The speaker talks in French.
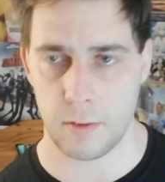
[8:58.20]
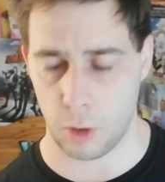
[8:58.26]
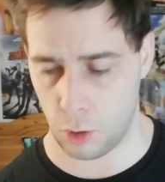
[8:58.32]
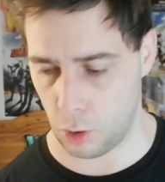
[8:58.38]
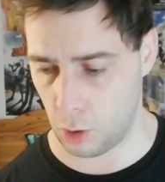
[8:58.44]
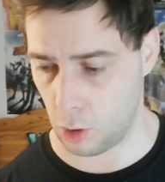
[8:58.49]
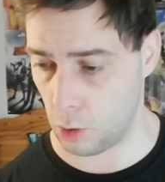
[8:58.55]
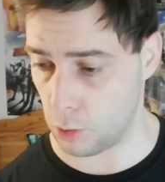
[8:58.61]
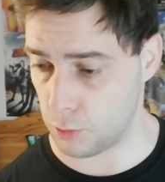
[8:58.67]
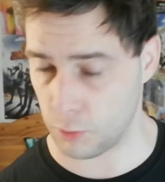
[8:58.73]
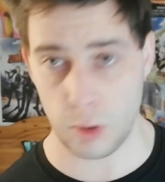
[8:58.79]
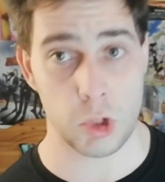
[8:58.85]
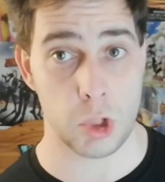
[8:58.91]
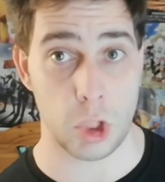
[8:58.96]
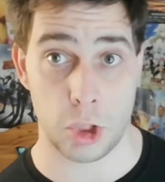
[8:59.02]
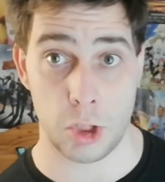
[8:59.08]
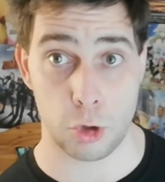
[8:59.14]
celui que
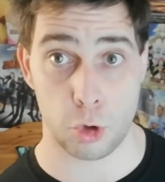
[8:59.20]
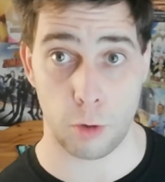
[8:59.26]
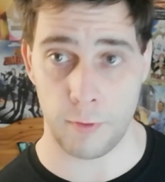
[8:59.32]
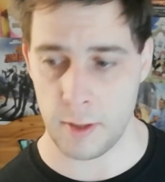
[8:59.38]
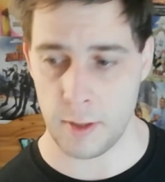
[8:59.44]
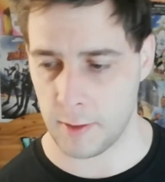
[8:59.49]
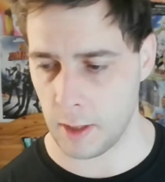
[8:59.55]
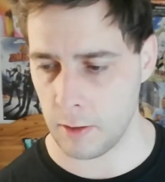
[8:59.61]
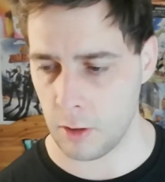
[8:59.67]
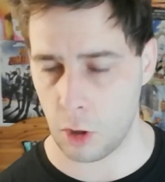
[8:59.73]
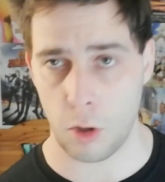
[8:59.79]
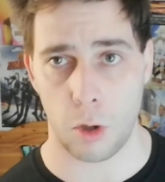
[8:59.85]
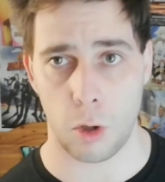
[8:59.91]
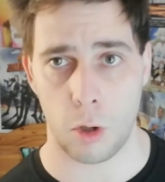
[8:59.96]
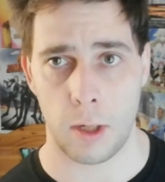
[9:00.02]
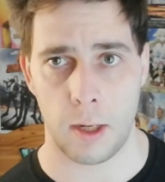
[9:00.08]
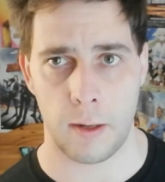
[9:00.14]
j'ai acheté sur Vinted,
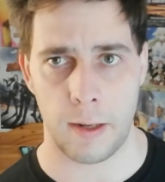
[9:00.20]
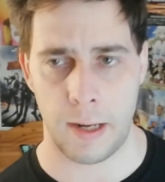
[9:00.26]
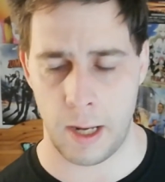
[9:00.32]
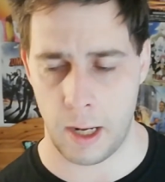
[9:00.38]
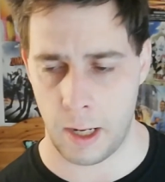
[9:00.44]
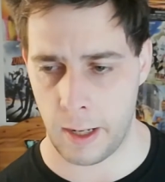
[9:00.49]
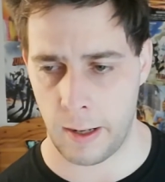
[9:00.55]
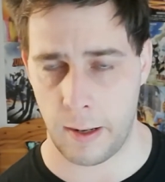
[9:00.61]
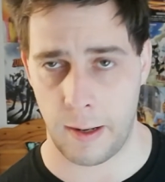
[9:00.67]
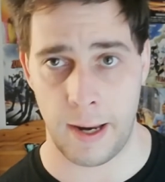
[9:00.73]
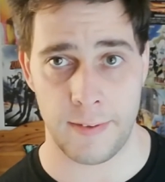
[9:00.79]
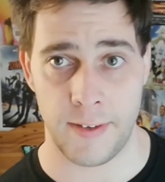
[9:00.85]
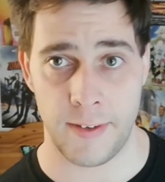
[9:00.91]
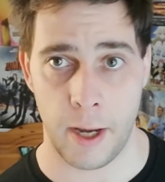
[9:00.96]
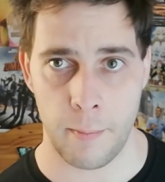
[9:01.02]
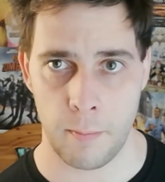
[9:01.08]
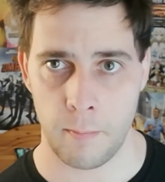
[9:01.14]
alors la,
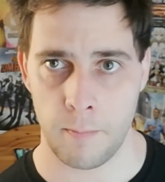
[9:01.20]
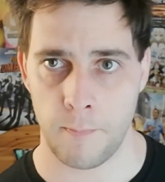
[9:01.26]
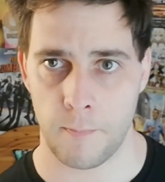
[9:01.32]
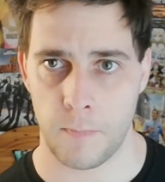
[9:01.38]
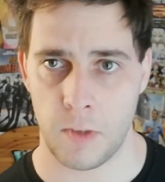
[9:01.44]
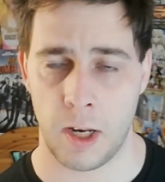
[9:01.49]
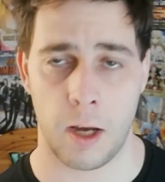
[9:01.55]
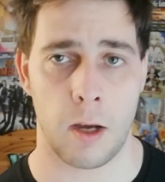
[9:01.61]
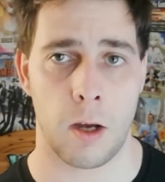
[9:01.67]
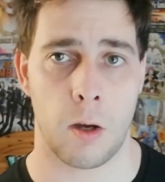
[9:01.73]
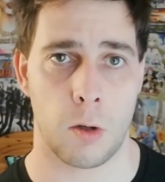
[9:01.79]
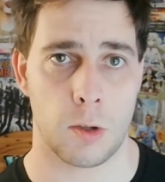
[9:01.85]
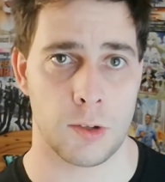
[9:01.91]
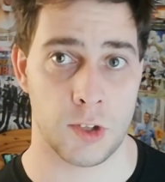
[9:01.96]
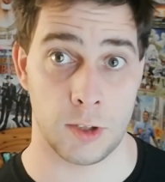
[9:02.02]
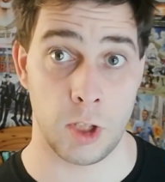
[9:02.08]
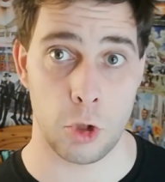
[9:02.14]
dame,
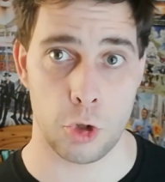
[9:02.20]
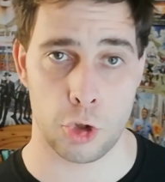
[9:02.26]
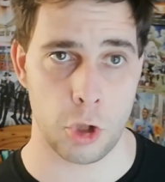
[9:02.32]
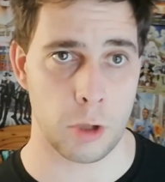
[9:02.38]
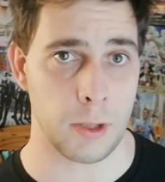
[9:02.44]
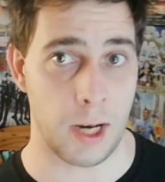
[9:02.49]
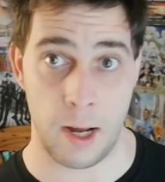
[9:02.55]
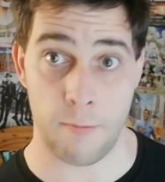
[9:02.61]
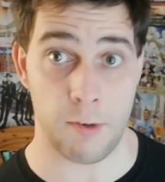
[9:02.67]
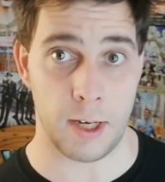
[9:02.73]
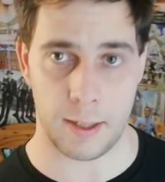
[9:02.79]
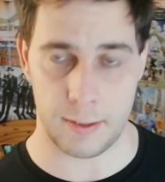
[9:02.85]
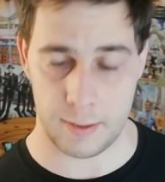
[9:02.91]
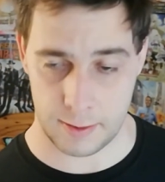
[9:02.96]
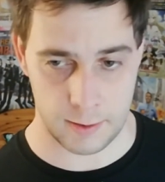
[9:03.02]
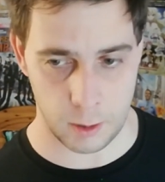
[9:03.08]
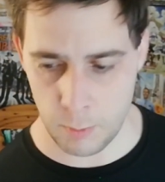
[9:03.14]
c'était une jeune, elle avait l'air
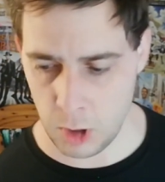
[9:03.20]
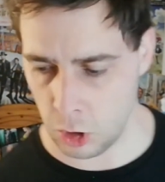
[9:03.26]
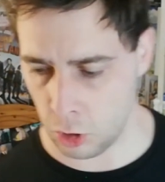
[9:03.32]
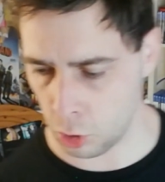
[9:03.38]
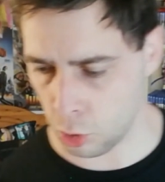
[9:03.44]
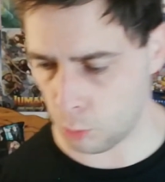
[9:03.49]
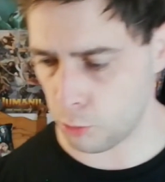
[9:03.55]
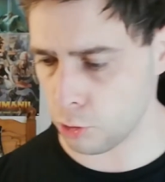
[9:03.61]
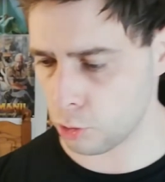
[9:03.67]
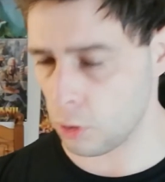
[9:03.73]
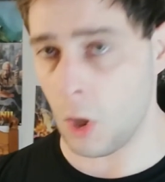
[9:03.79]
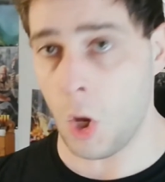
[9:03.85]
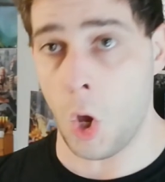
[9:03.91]
d'être très mignonne en plus.